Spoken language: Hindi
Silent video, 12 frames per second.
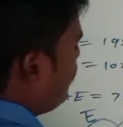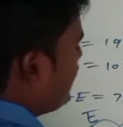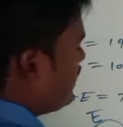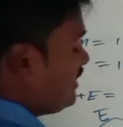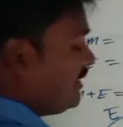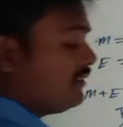होगा
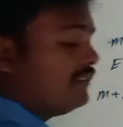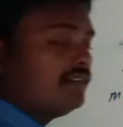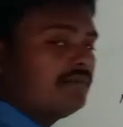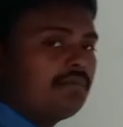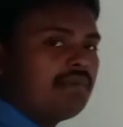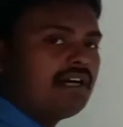अभ्यर्थी
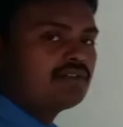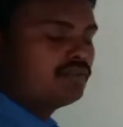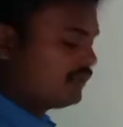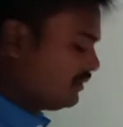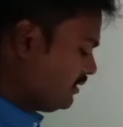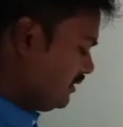पास
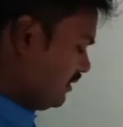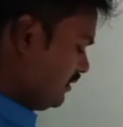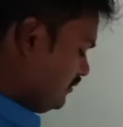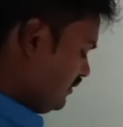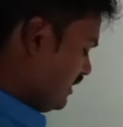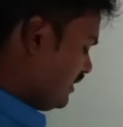होकर
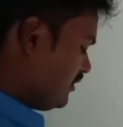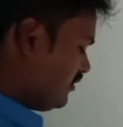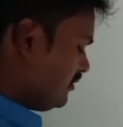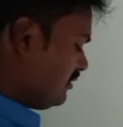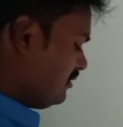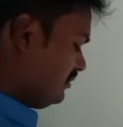देख लेते
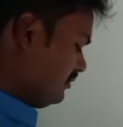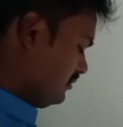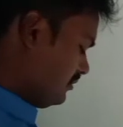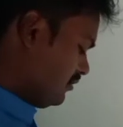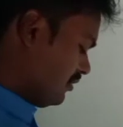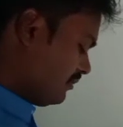
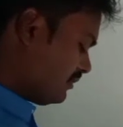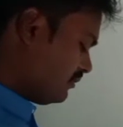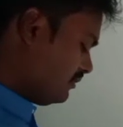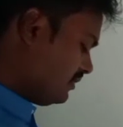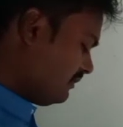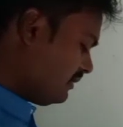हैं ऑप्शन
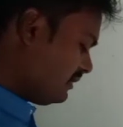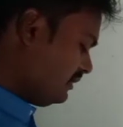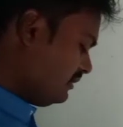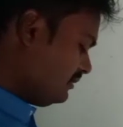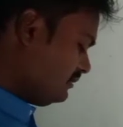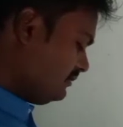कौन सा हमारा
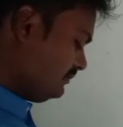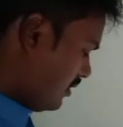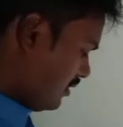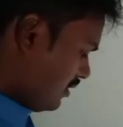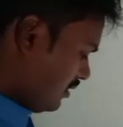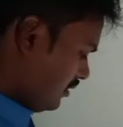सही है
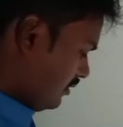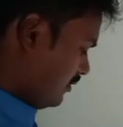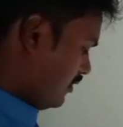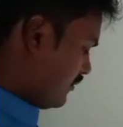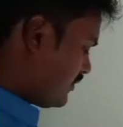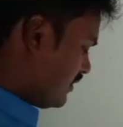
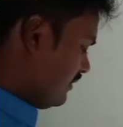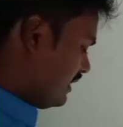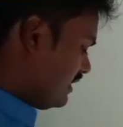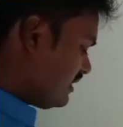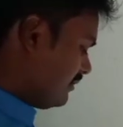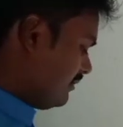हम्म, ऑप्शन
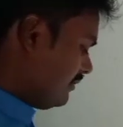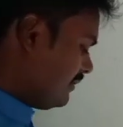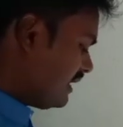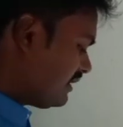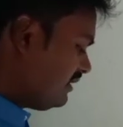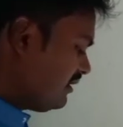हमारा सभी
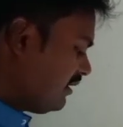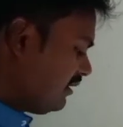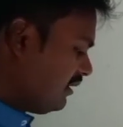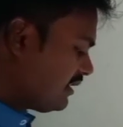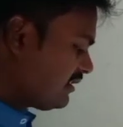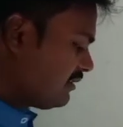अभ्यर्थी का
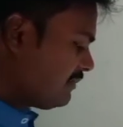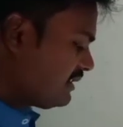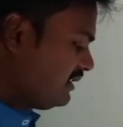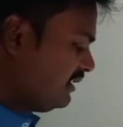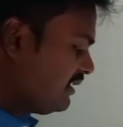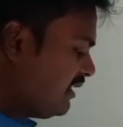अठहत्तर
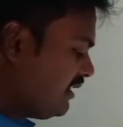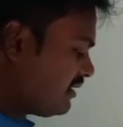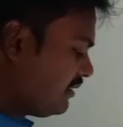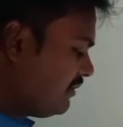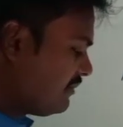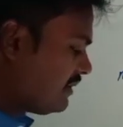परसेंट क्या
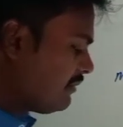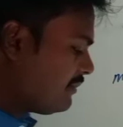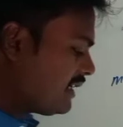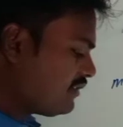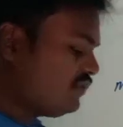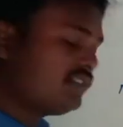सभी
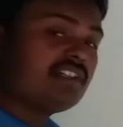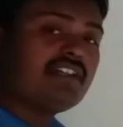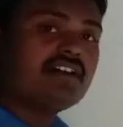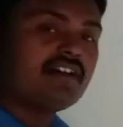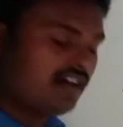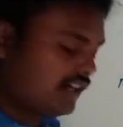अभ्यर्थियों का
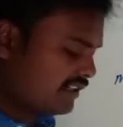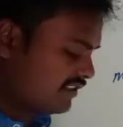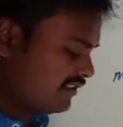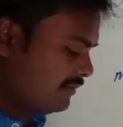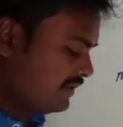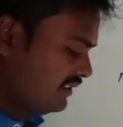कितना
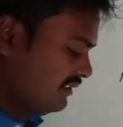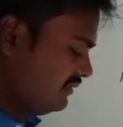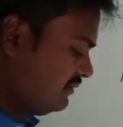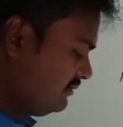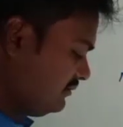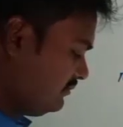अठहत्तर परसेंट